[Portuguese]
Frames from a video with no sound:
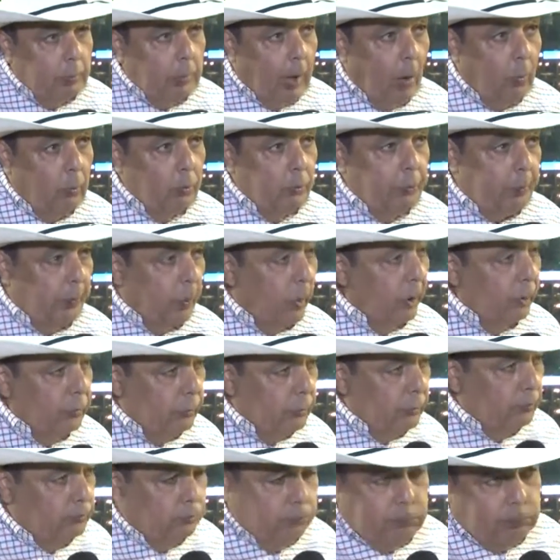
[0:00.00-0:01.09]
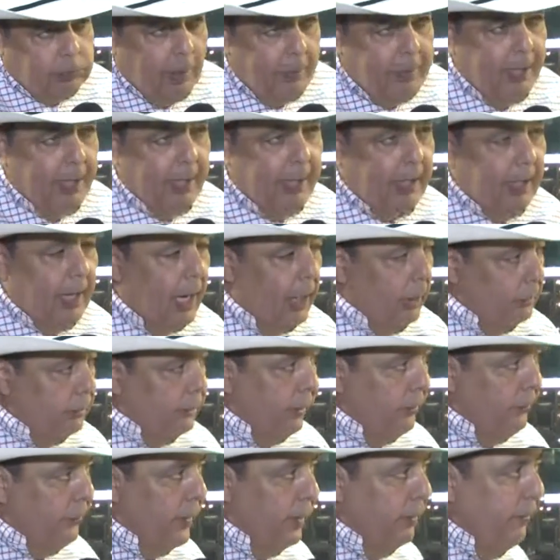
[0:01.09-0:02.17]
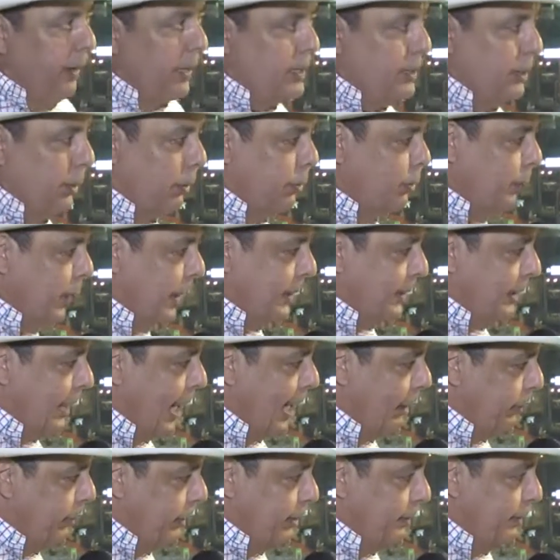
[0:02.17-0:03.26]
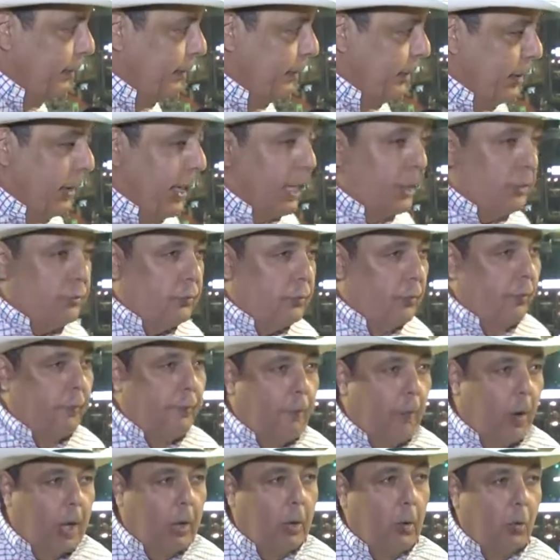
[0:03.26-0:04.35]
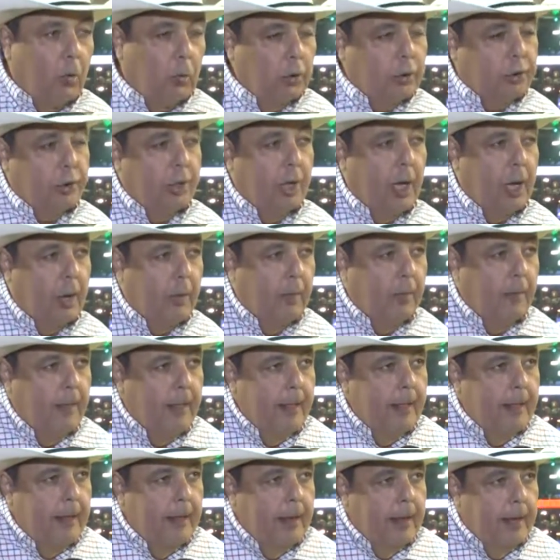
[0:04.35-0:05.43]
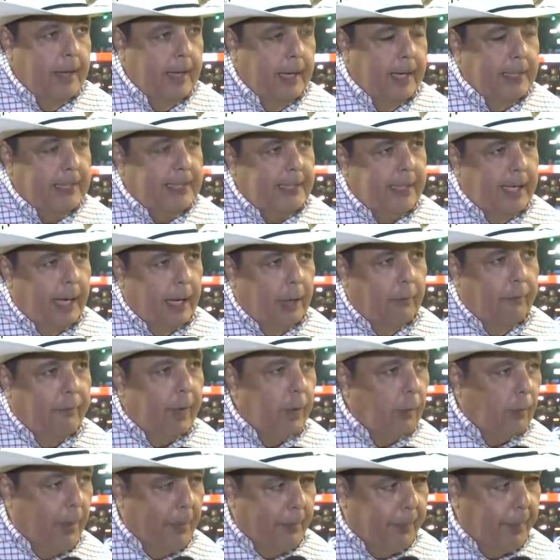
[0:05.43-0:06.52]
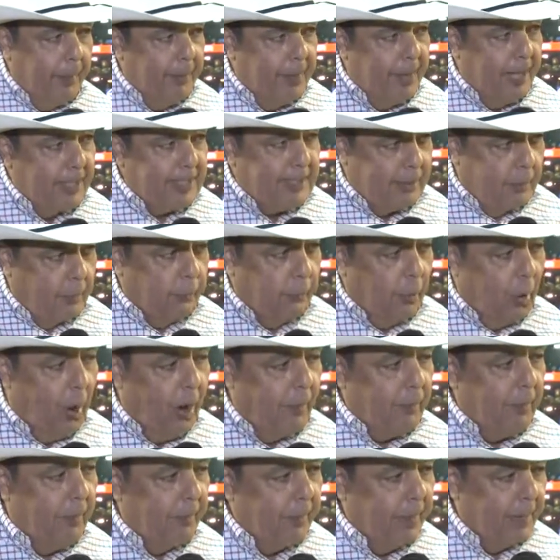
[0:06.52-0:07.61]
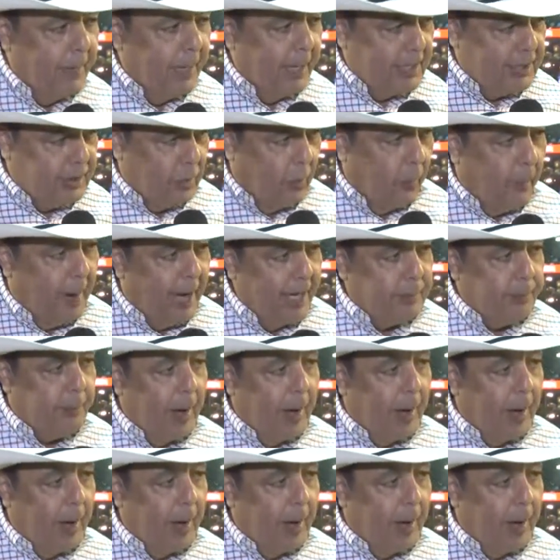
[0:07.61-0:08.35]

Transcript: alguns peões americanos, enfim, vai ser um espetáculo intenso, fora o Cutiano que esse ano vem com uma premiação nova, uma premiação mais